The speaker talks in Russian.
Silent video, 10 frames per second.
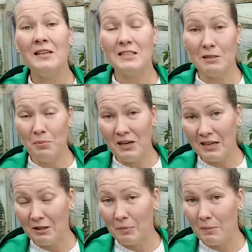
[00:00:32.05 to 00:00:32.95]
Если были
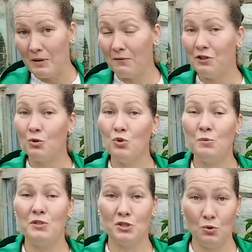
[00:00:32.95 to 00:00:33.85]
какие-то проблемы в
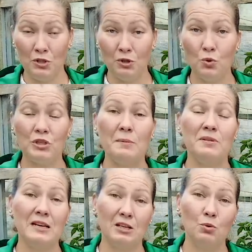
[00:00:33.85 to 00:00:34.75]
текущем сезоне, нужно
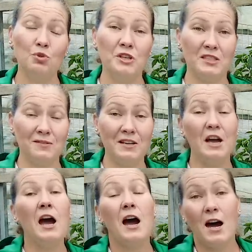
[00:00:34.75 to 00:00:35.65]
обязательно учесть
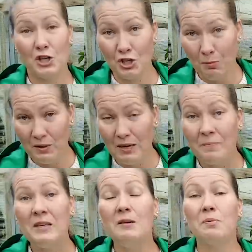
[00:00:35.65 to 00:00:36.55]
свои ошибки
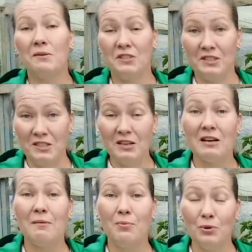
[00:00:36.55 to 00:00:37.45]
и провести
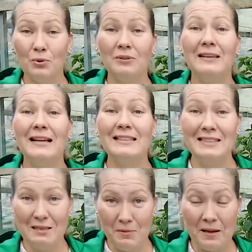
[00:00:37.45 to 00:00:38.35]
работу над
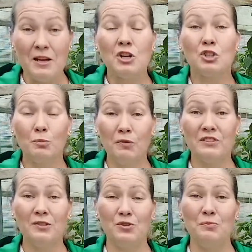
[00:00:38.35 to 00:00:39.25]
ними, чтобы в
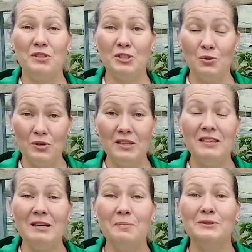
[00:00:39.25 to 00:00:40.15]
следующем сезоне
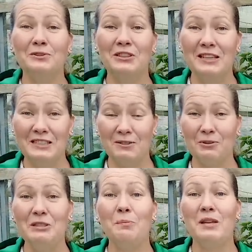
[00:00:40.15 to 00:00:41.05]
не было вот этих
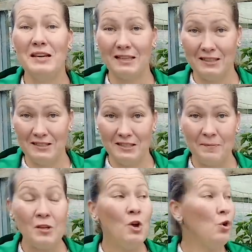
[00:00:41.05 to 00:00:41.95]
вот неприятностей.